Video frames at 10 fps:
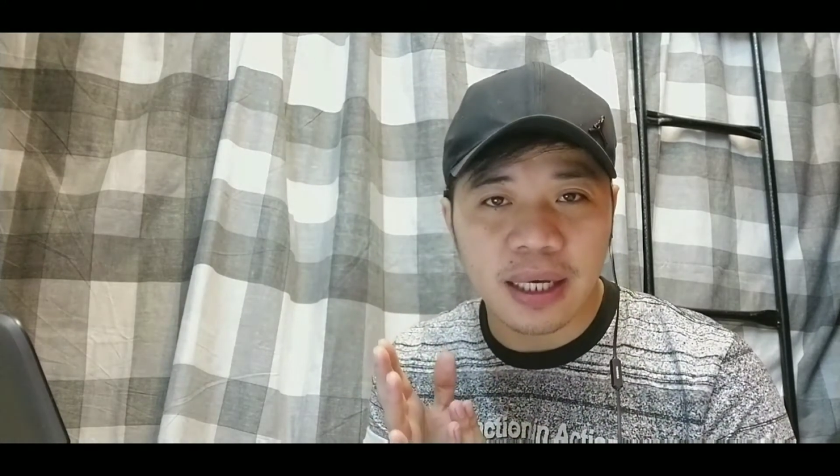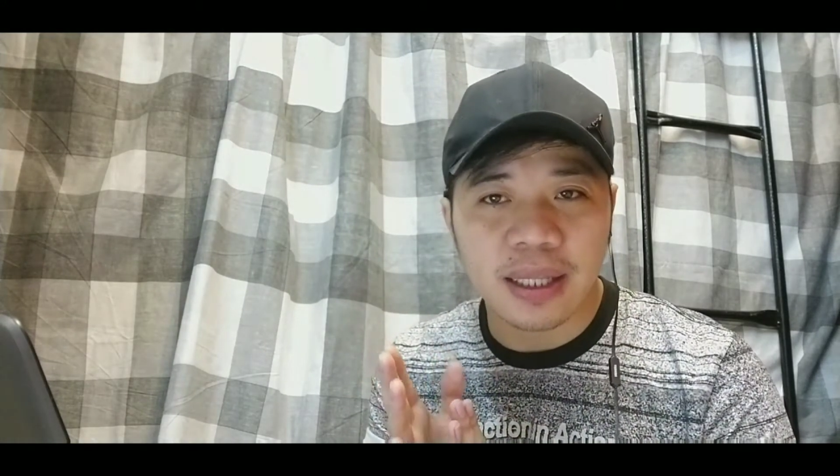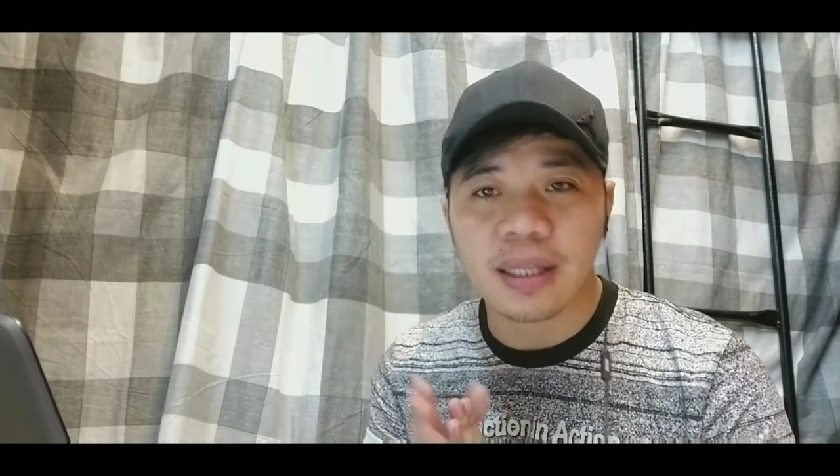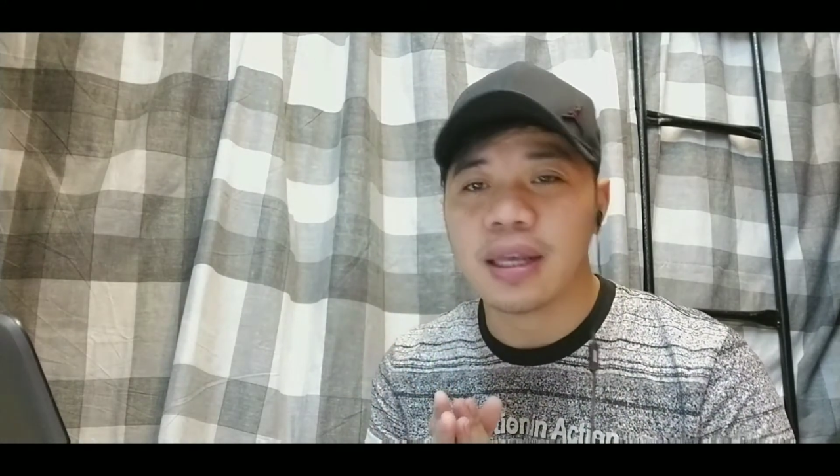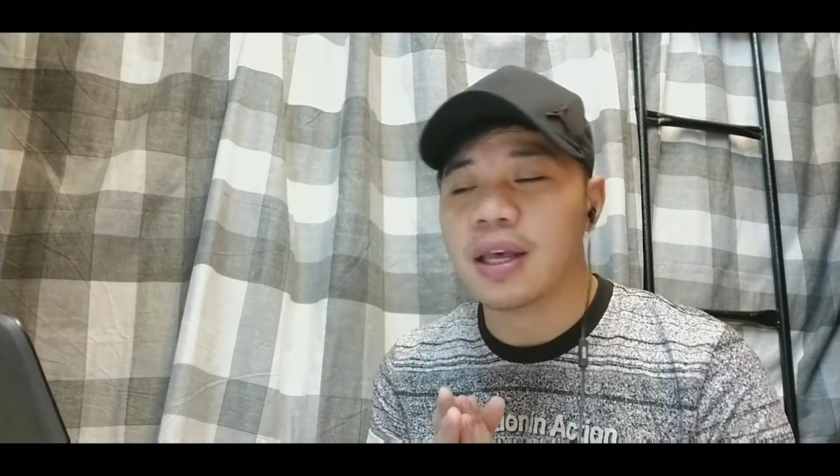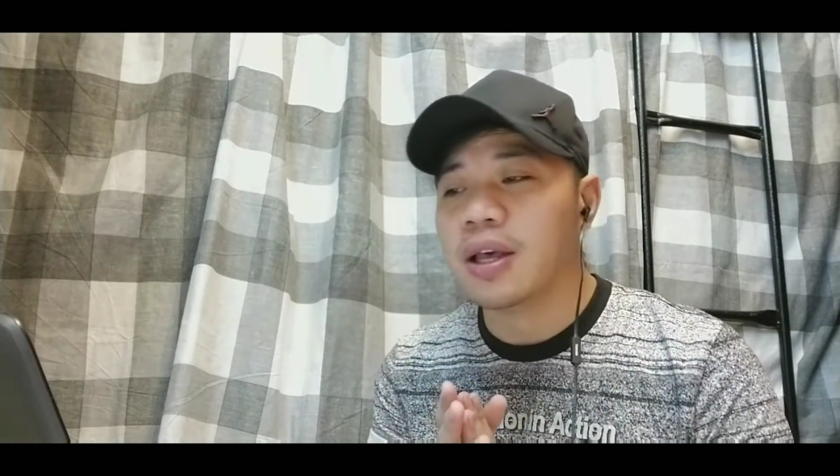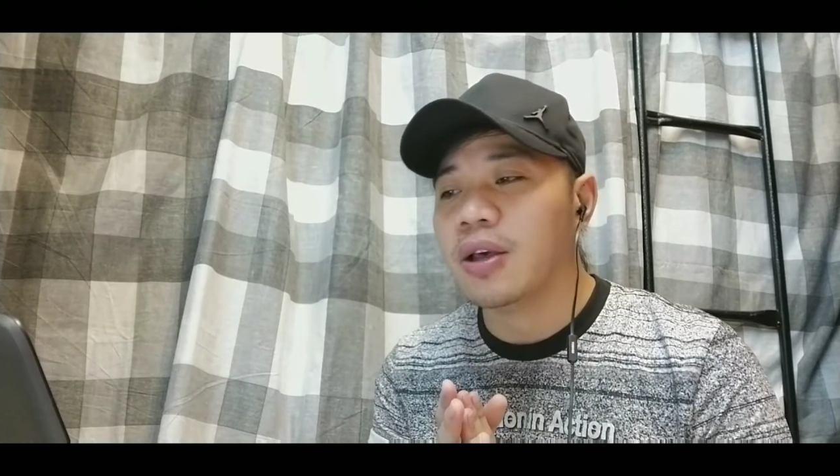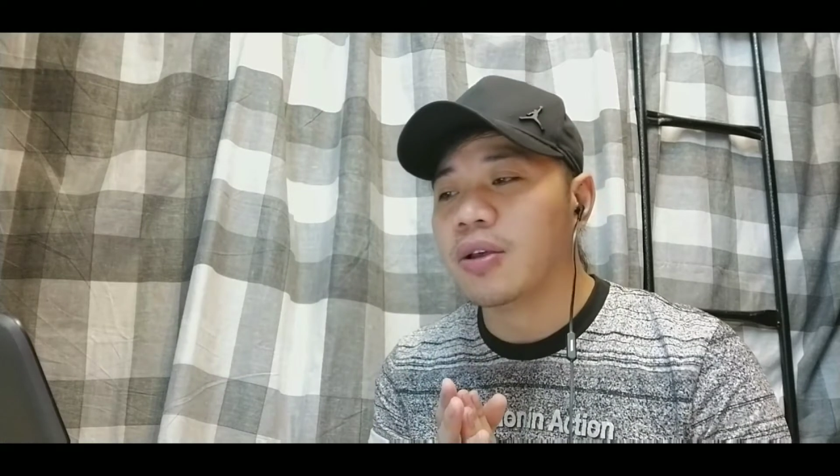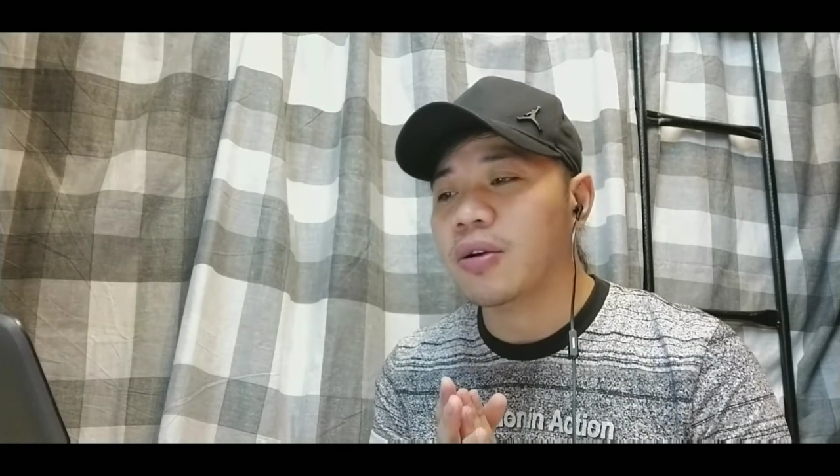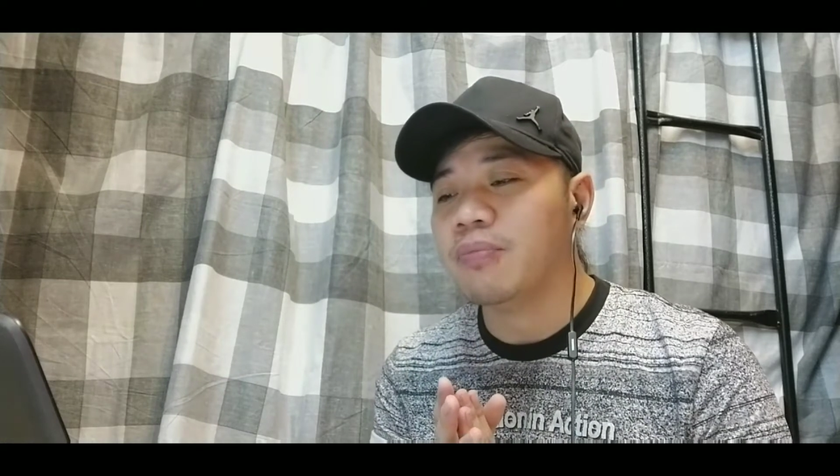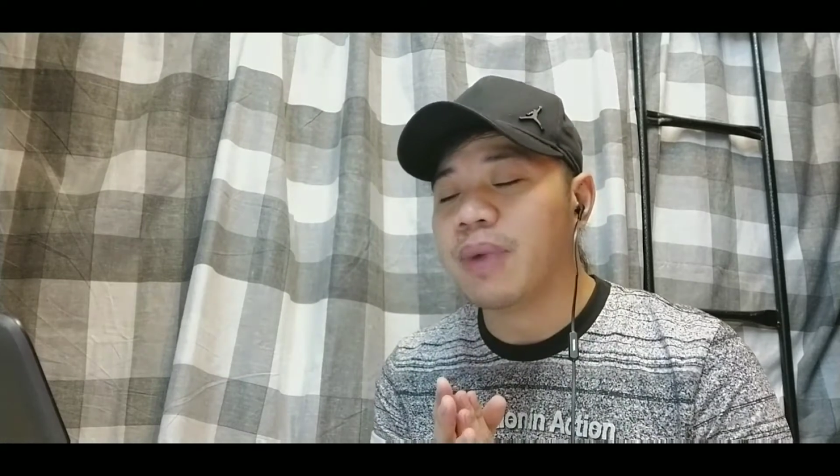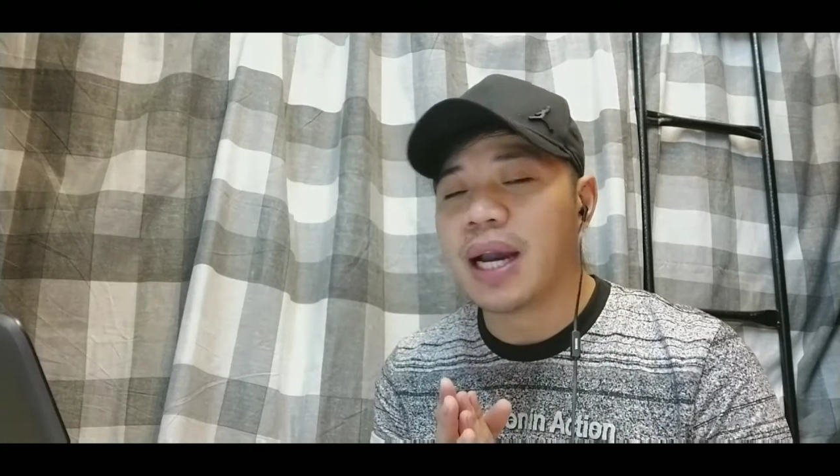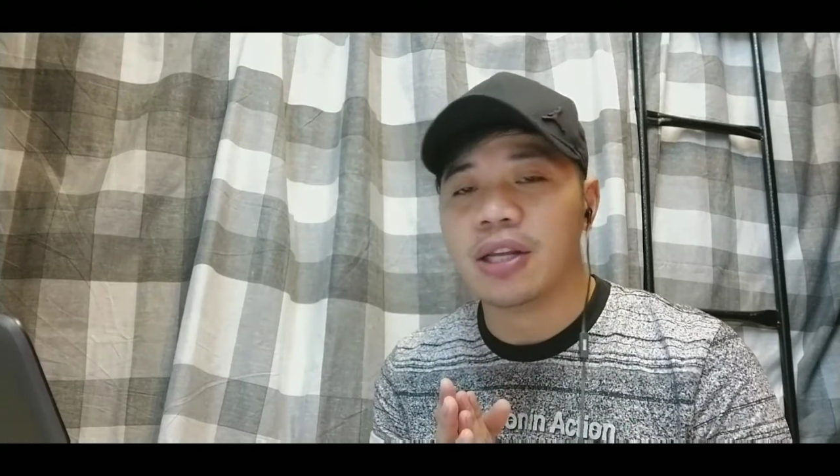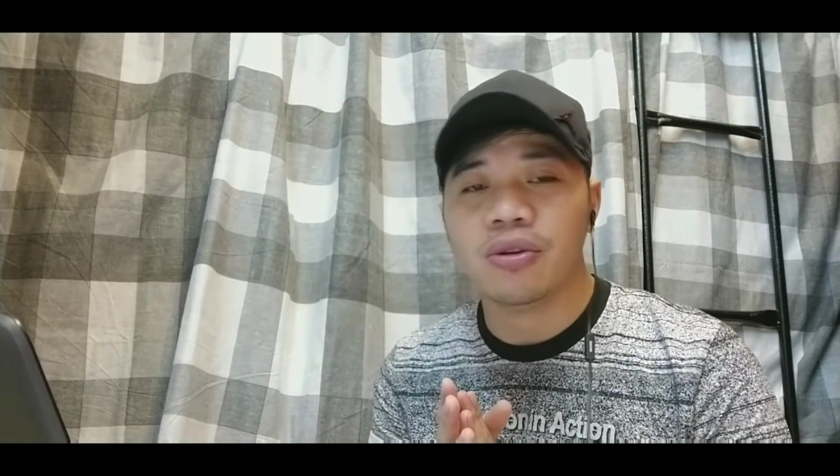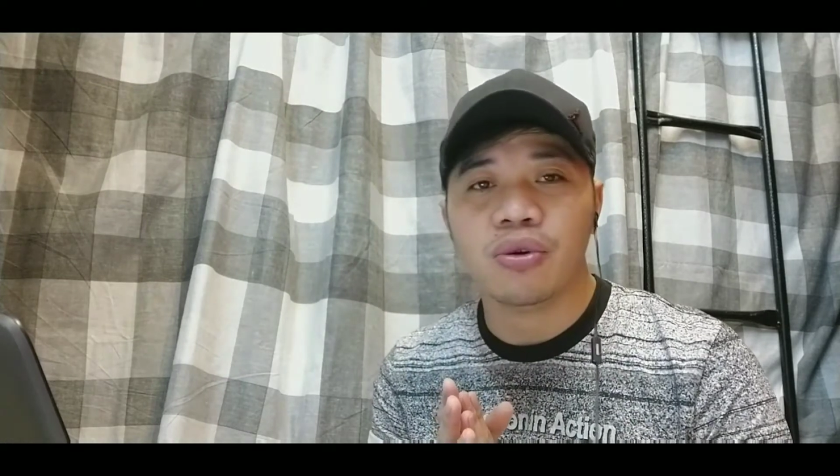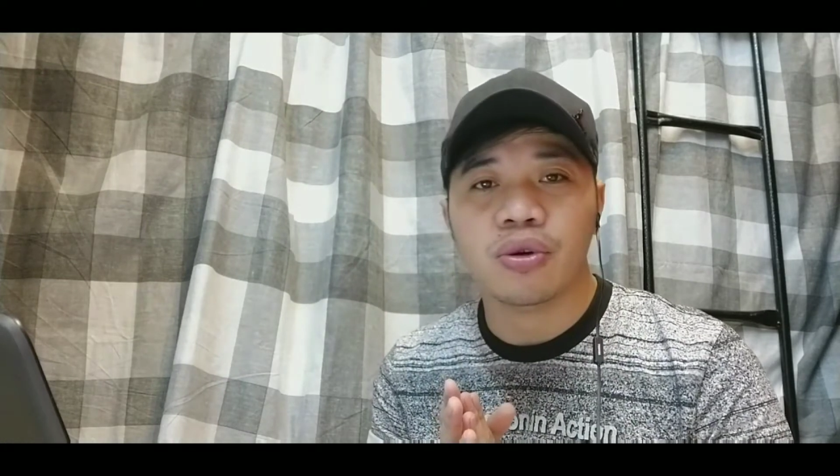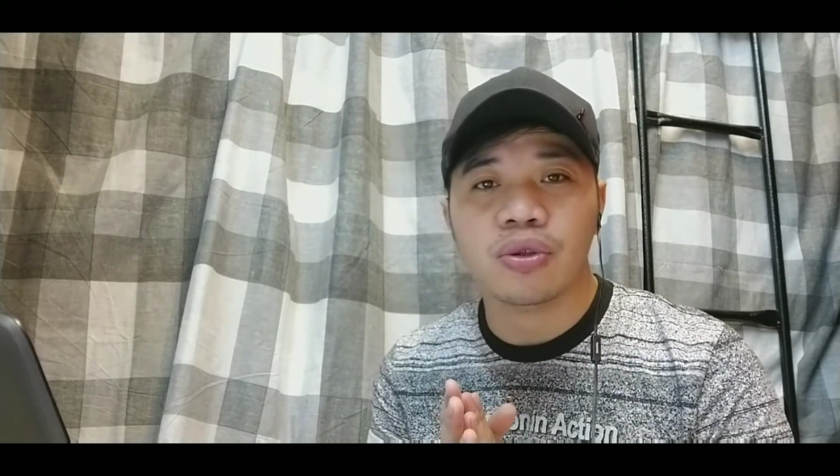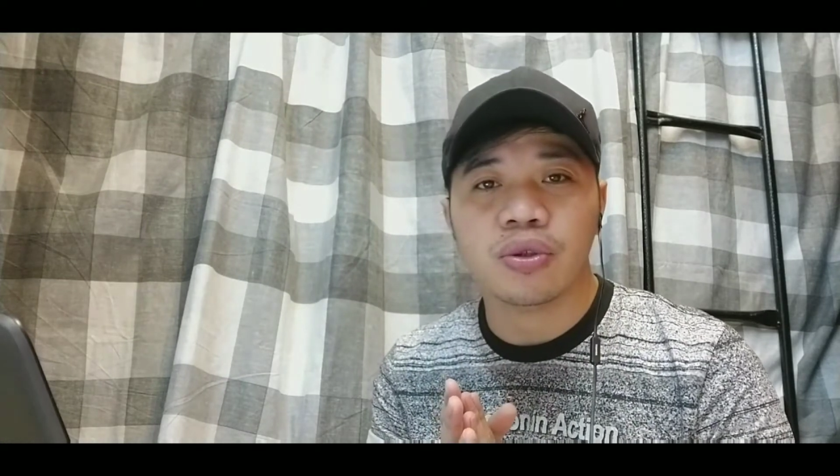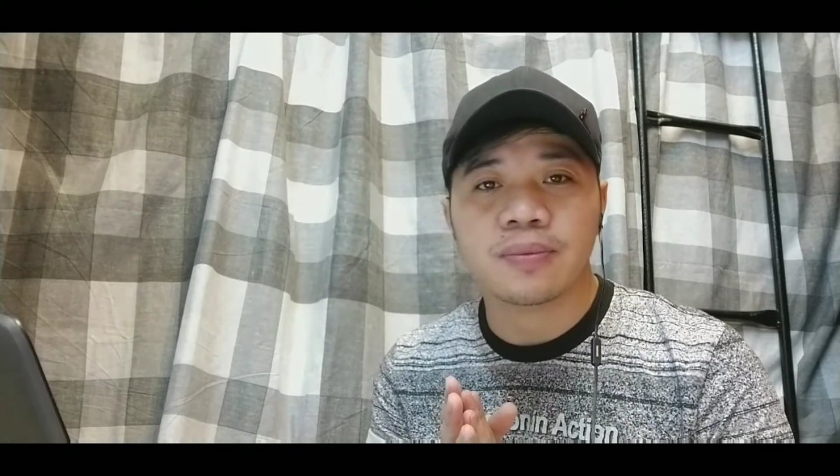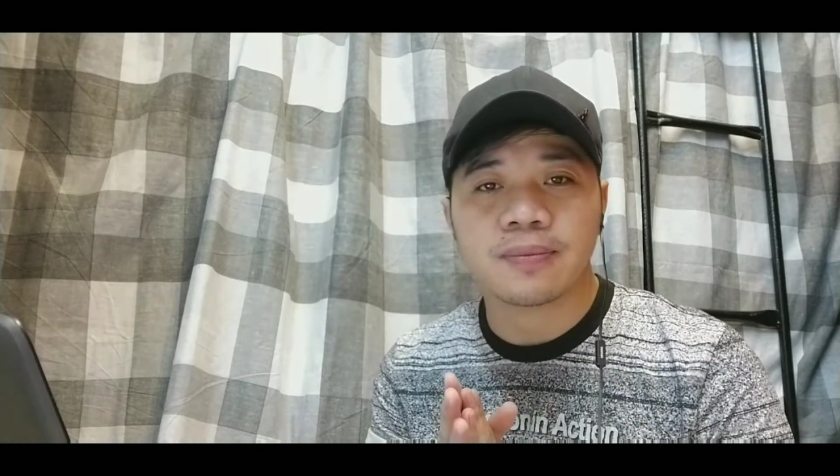akin kung
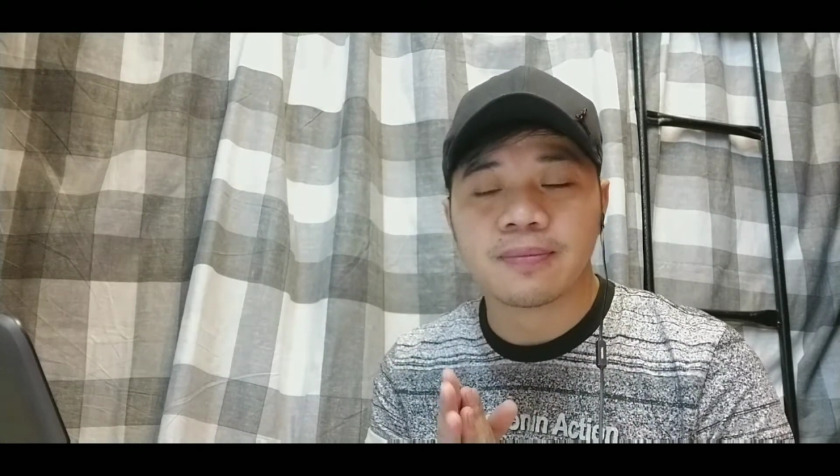paano